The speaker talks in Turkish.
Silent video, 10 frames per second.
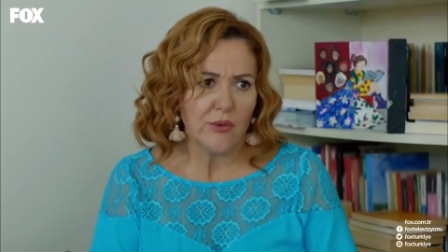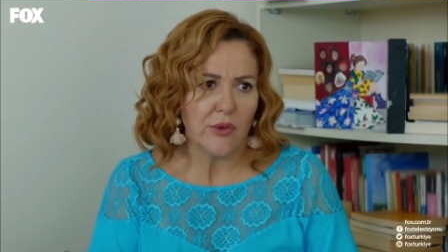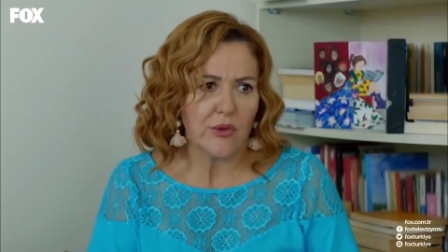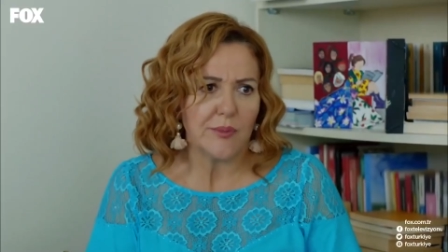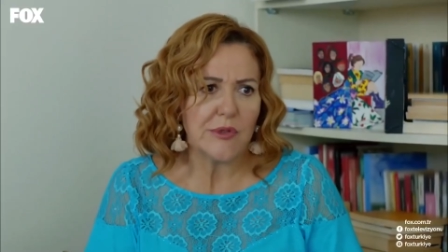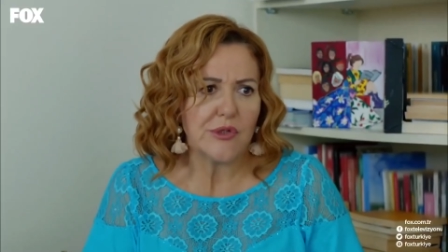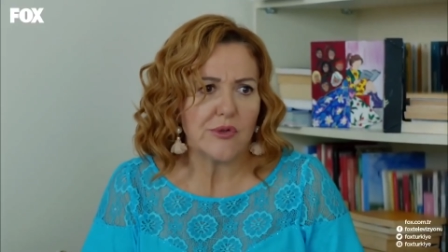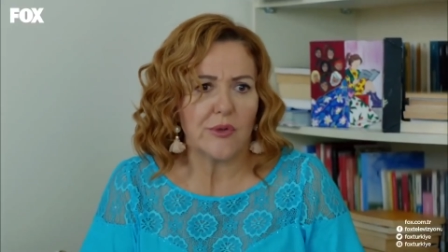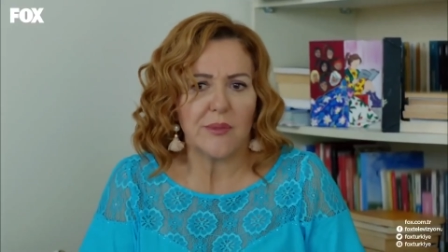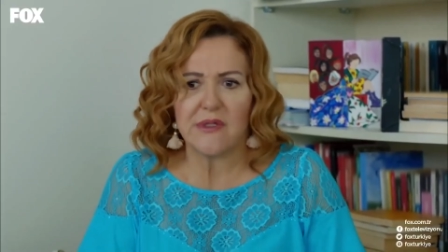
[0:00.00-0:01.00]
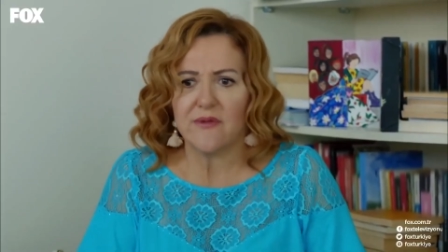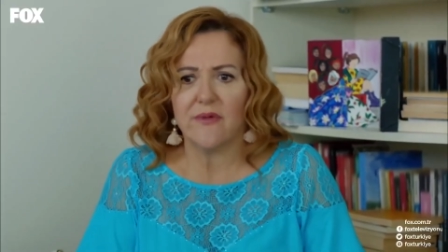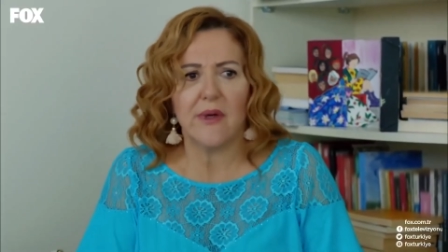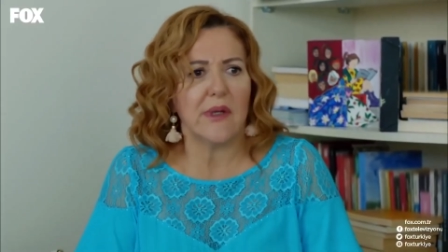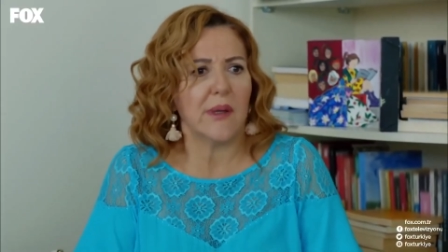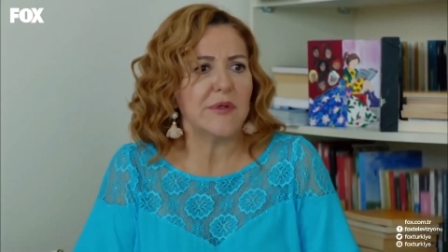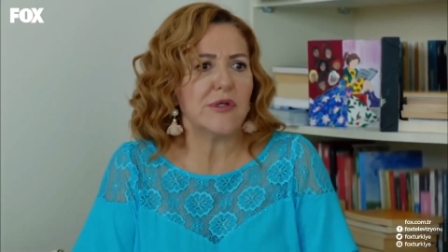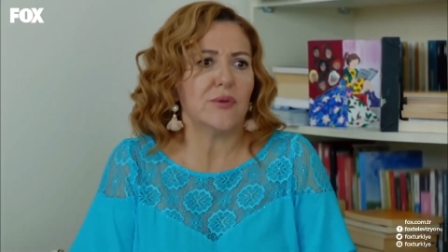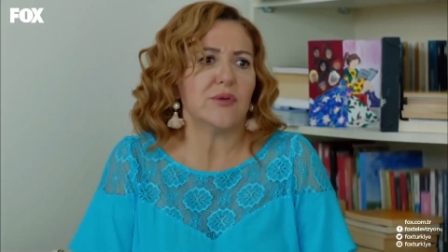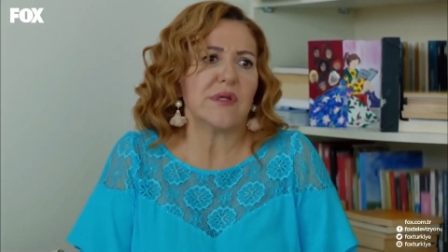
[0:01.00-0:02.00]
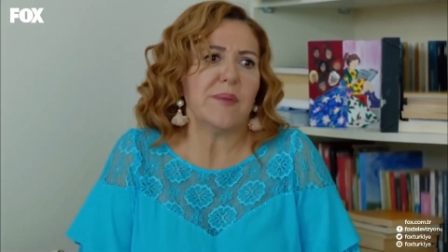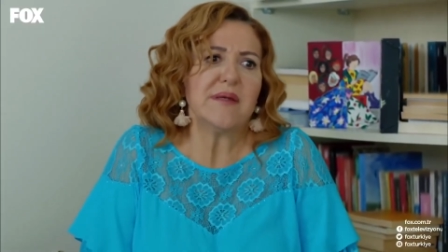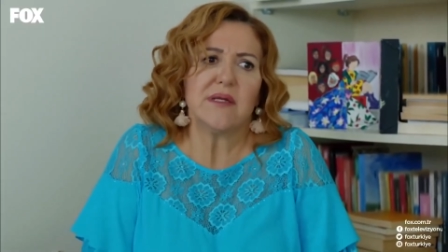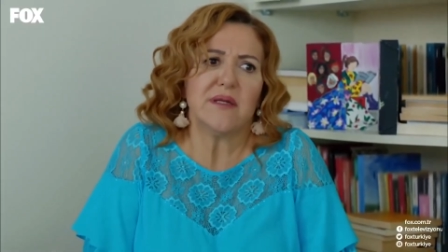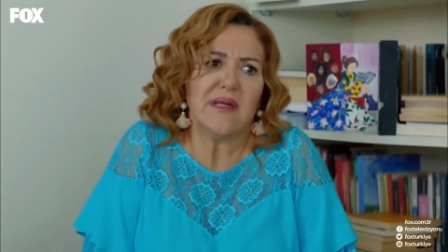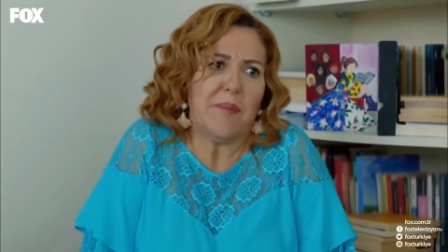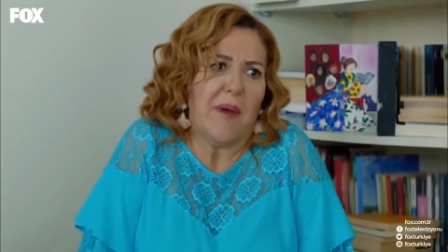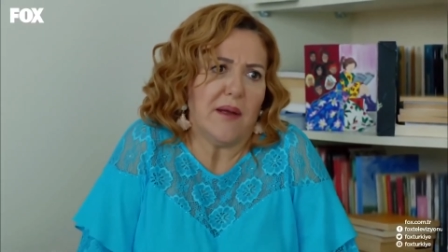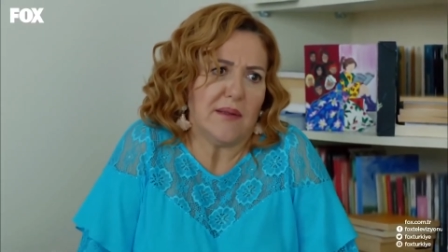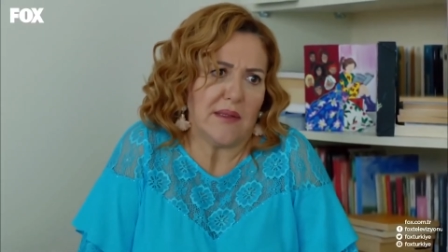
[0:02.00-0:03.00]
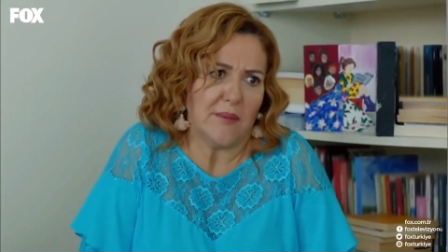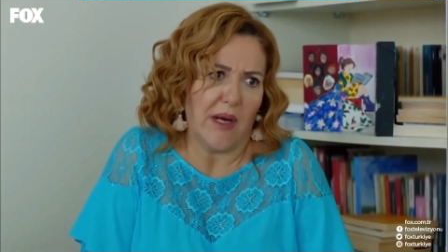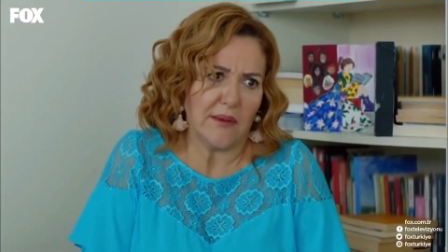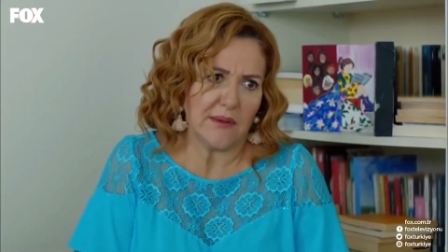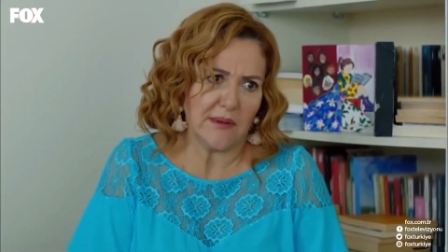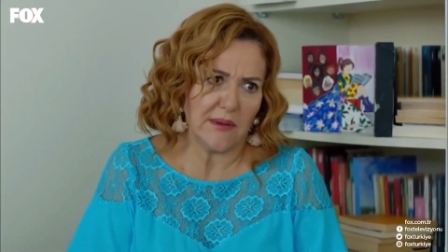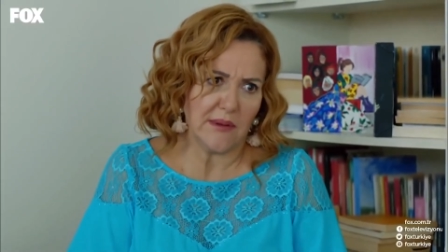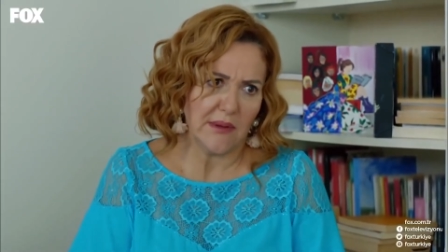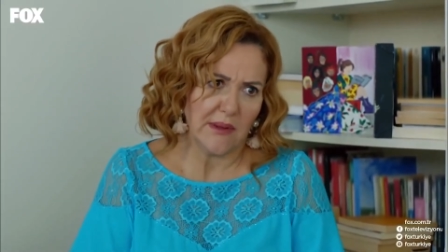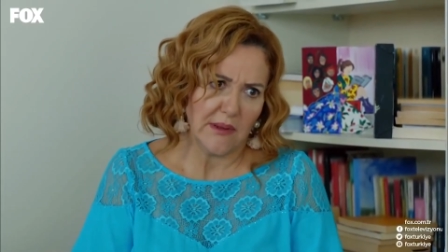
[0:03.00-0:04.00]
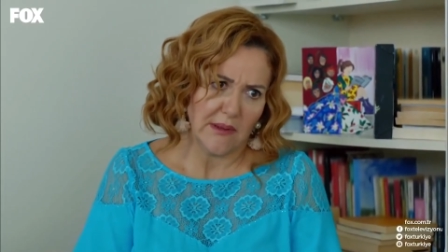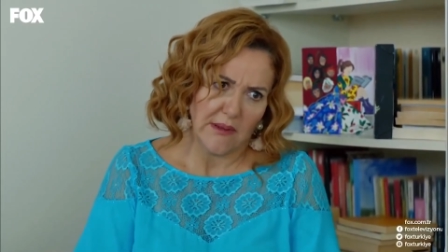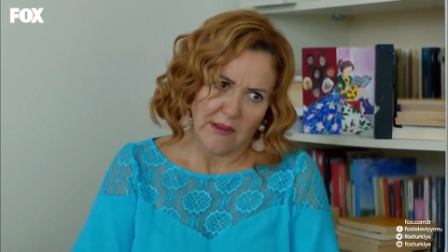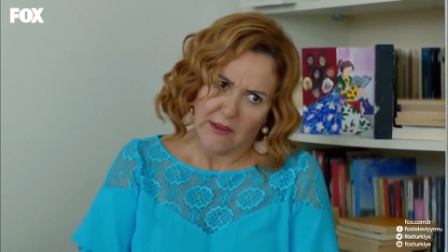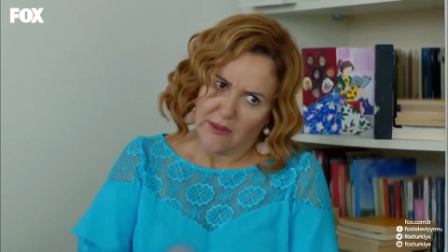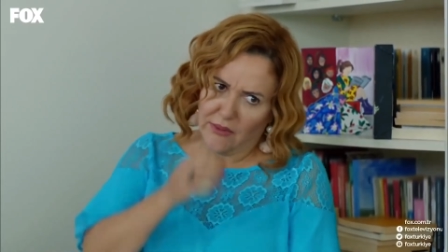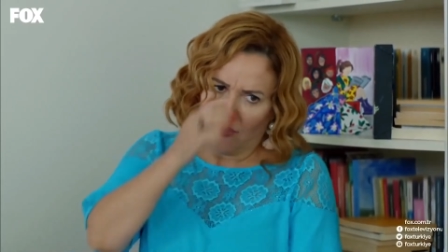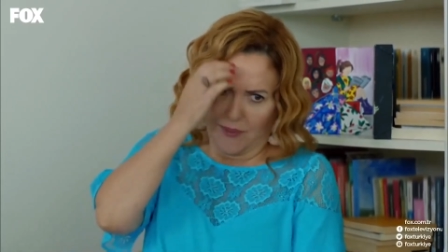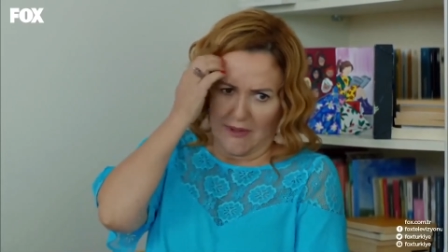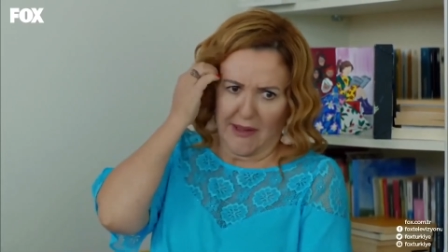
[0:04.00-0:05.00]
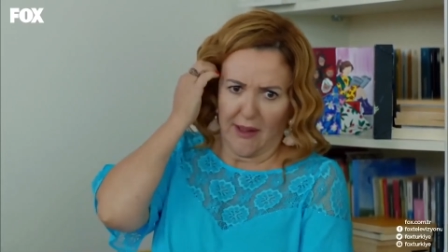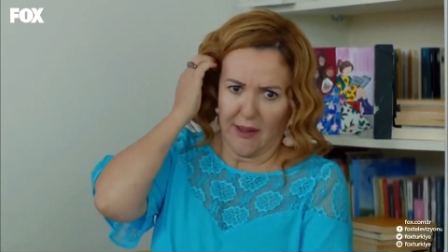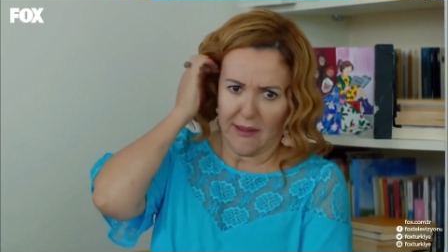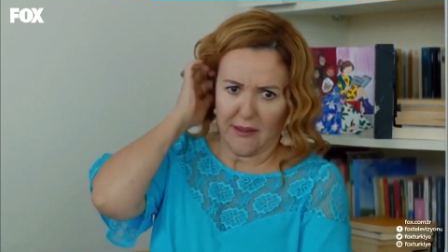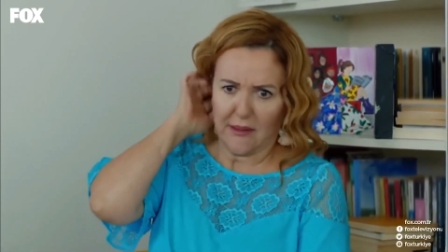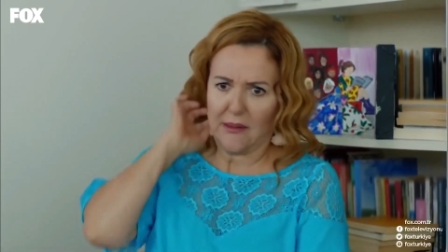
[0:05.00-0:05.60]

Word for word: Ne olur bir şey olmasın. Vallahi bir şey olursa ben seni gebertirim artık. Bunu bil yani.